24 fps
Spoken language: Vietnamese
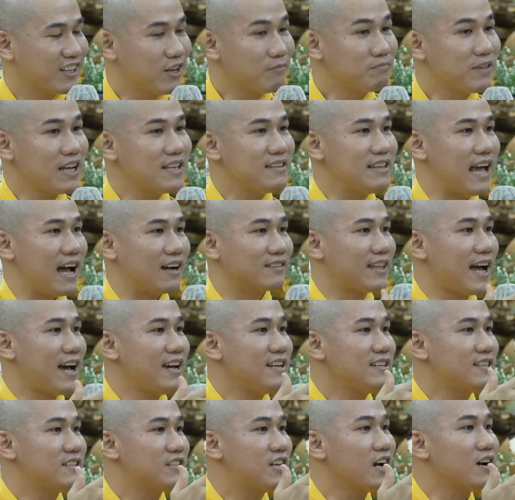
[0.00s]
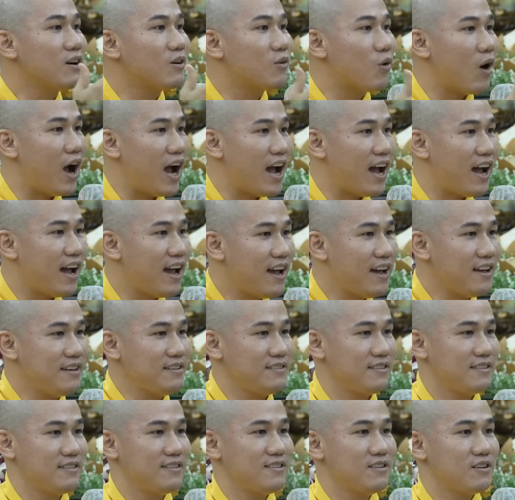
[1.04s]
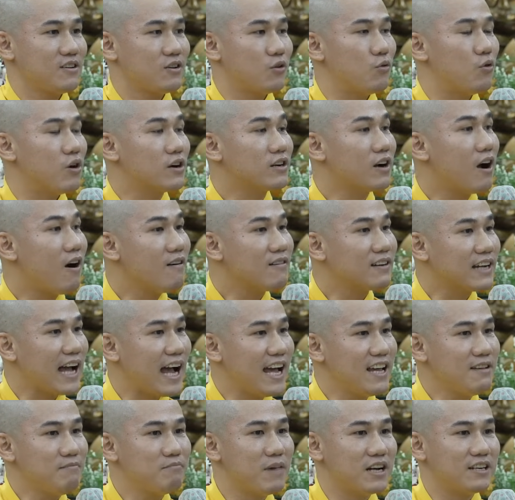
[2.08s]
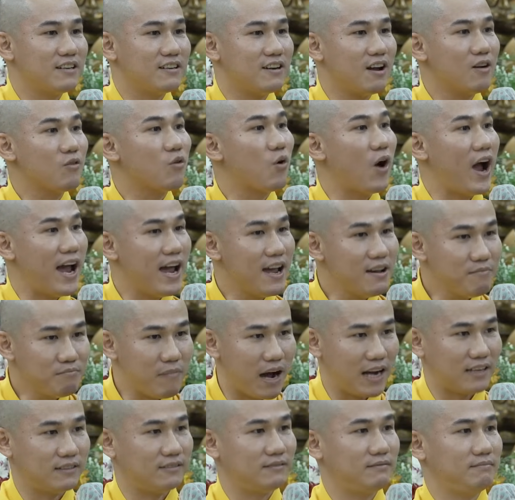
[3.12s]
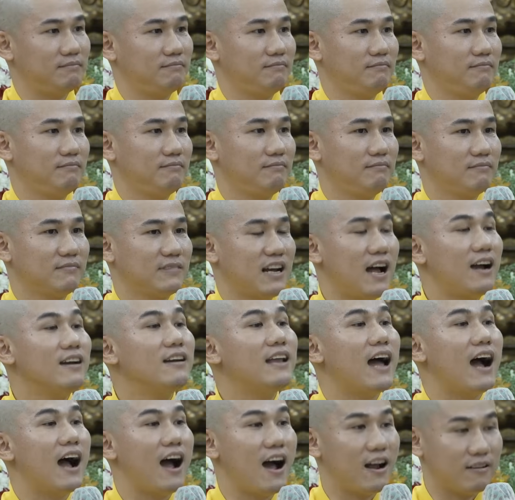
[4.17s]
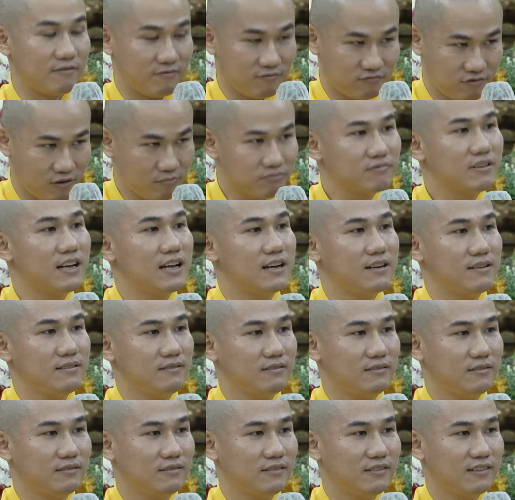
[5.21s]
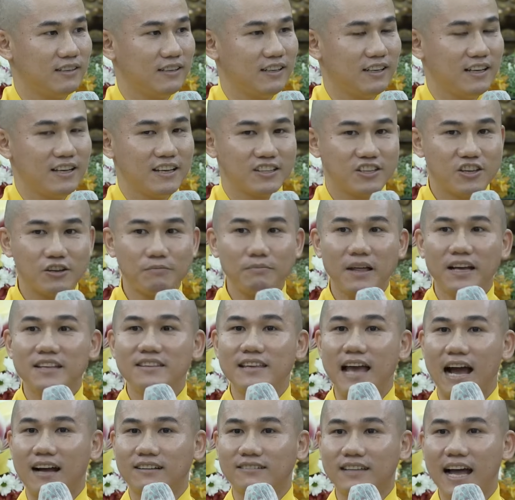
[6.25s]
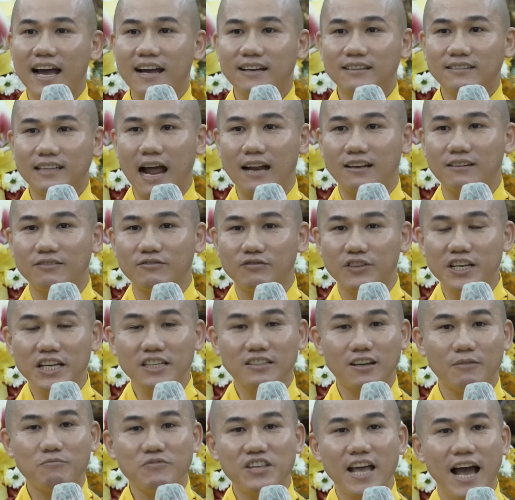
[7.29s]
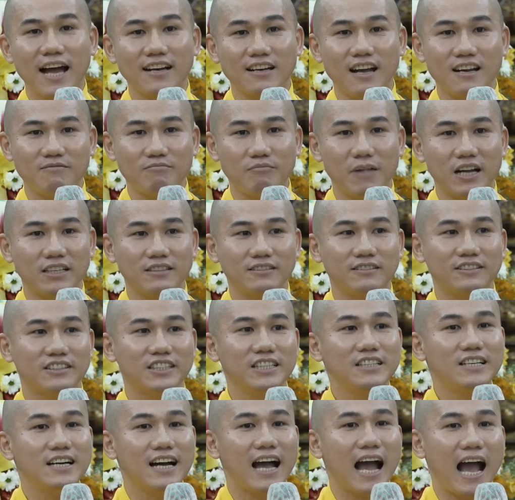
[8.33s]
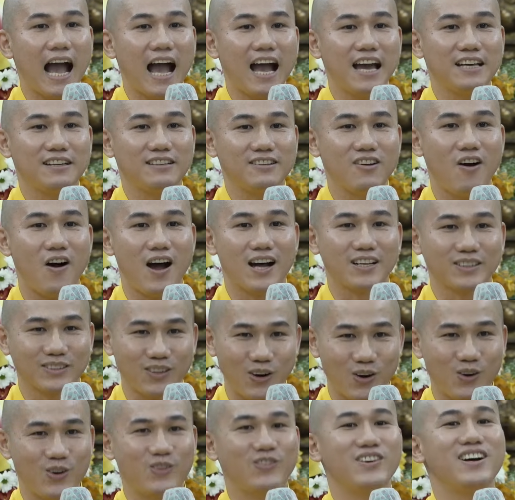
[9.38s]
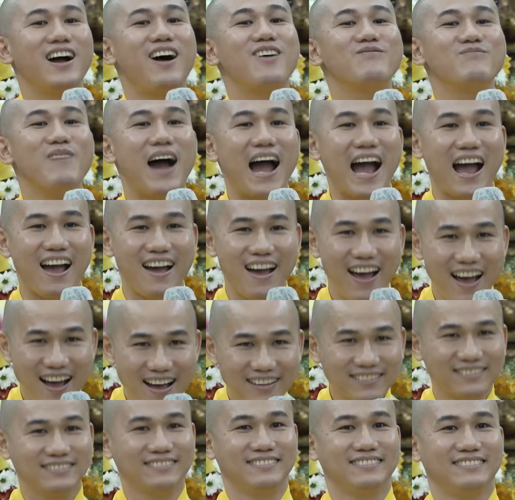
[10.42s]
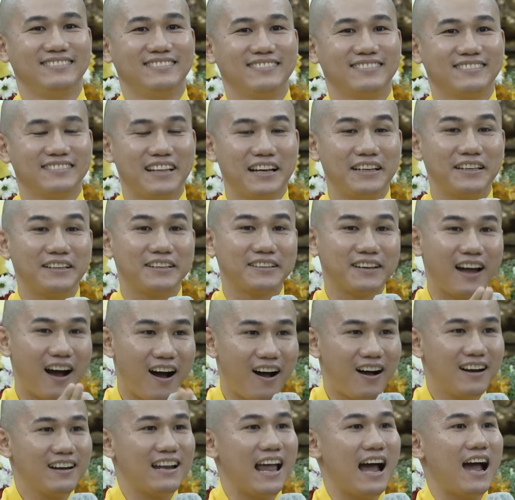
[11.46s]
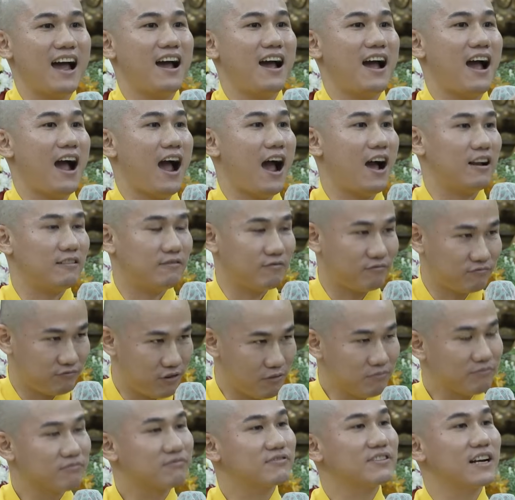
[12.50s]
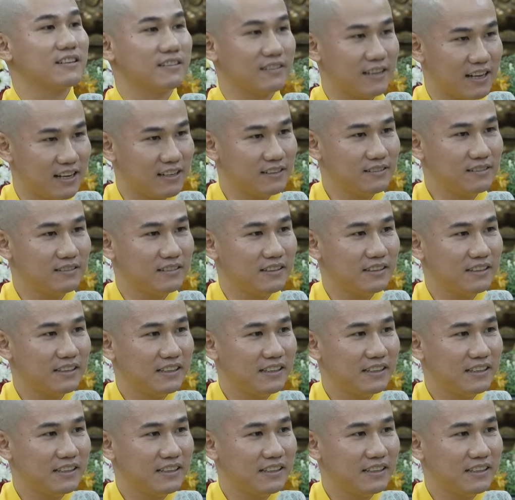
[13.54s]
Chúng ta nhận thấy sức khỏe của con cái mình nó khỏe mạnh, đó là hạnh phúc lớn. Chúng ta nhận thấy thành viên trong gia đình mình chưa ai đoàn tụ với ông bà hết, thì đó là hạnh phúc rất lớn.